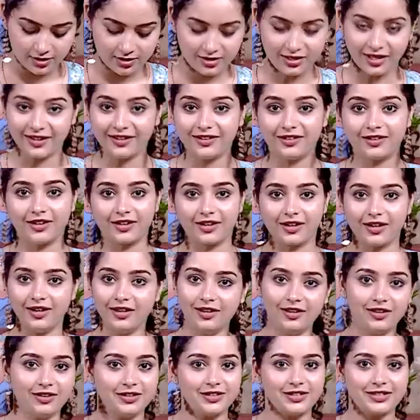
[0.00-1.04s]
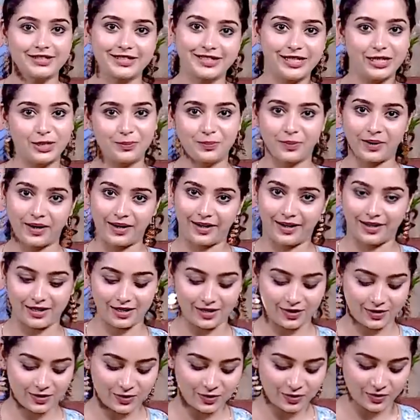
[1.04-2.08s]
சென்டரில் ஸ்லிட்
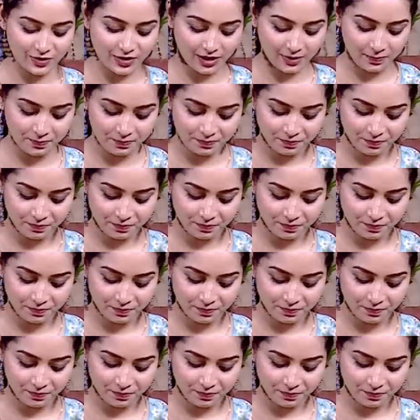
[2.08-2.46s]
பண்ணிடலாம் ஓகே